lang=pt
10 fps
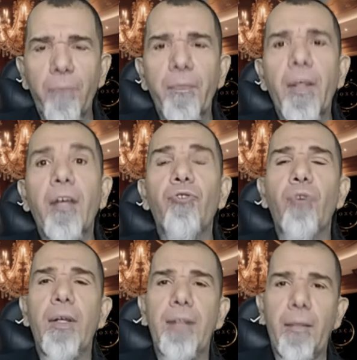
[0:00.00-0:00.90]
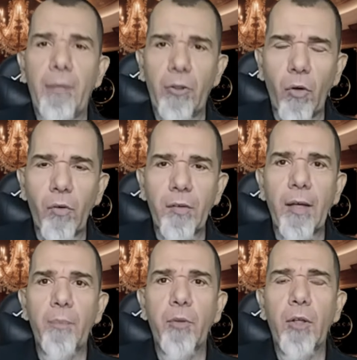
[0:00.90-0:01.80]
Eu sou André Mendonça,
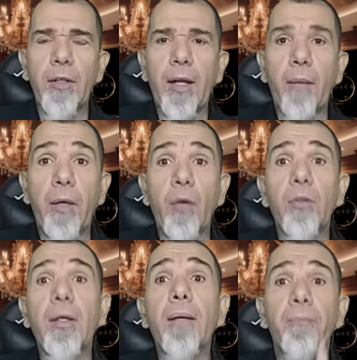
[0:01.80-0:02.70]
hipnoterapeuta.